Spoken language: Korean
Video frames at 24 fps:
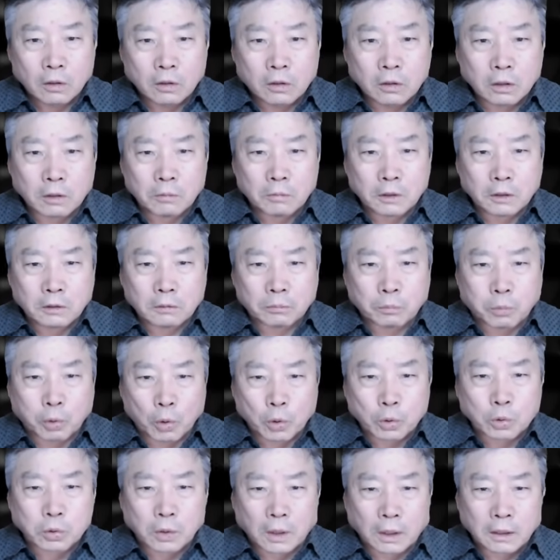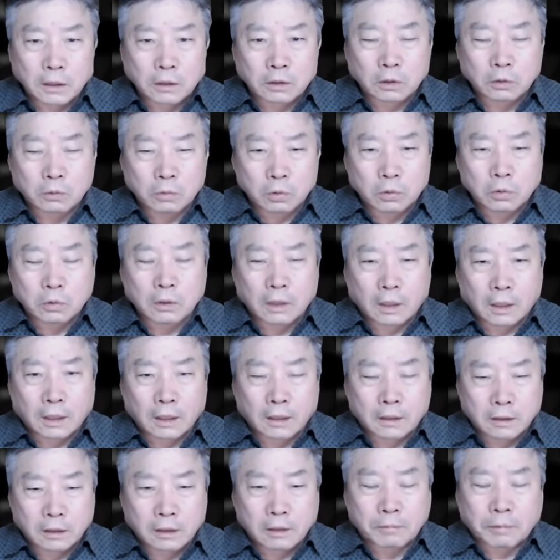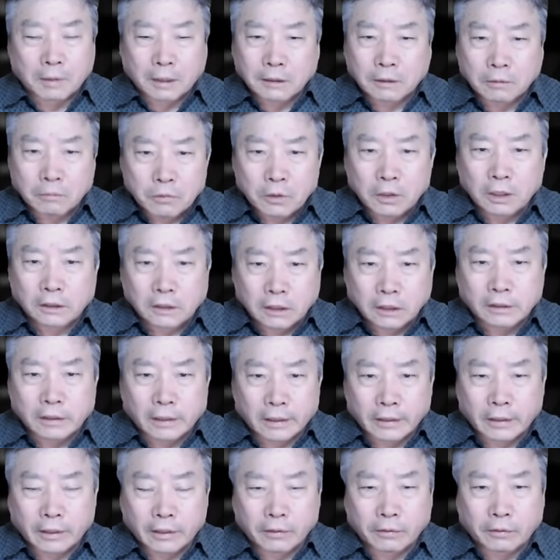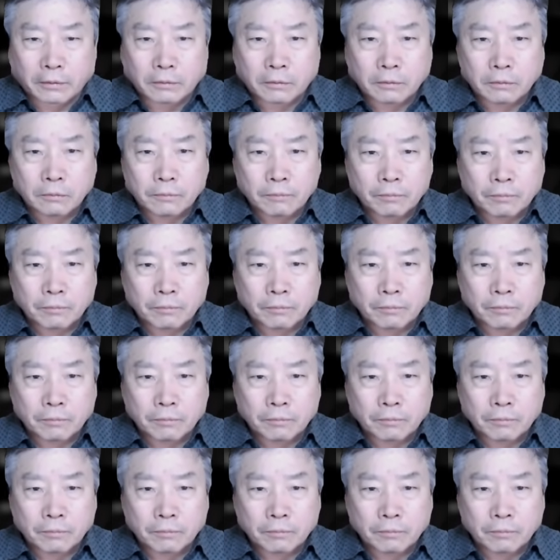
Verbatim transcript: 그러면 보수 안에서 누군가 그걸 받아 먹어야 될 거 아니에요.